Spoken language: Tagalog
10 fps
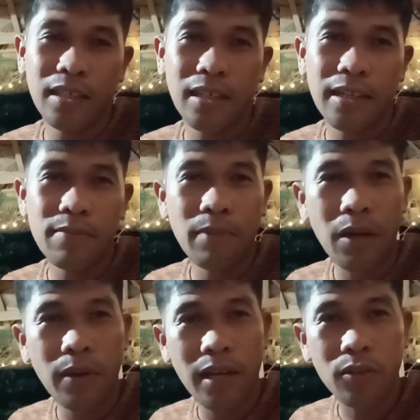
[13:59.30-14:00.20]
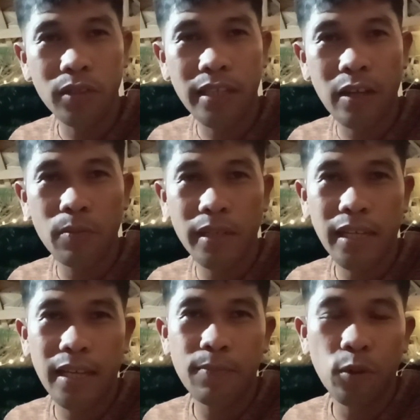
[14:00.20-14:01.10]
Halimbawa, kung ikaw man
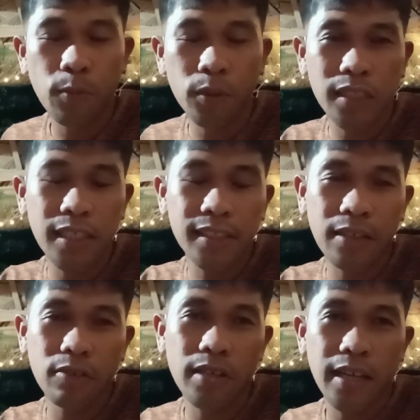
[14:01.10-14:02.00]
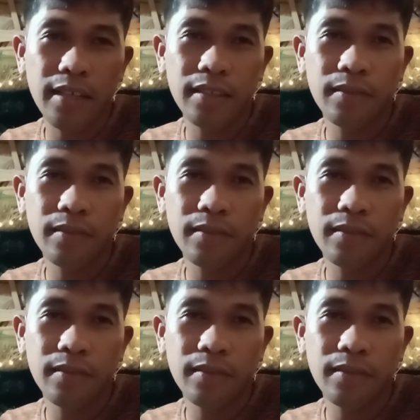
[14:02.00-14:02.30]
ay pupunta sa isang lugar,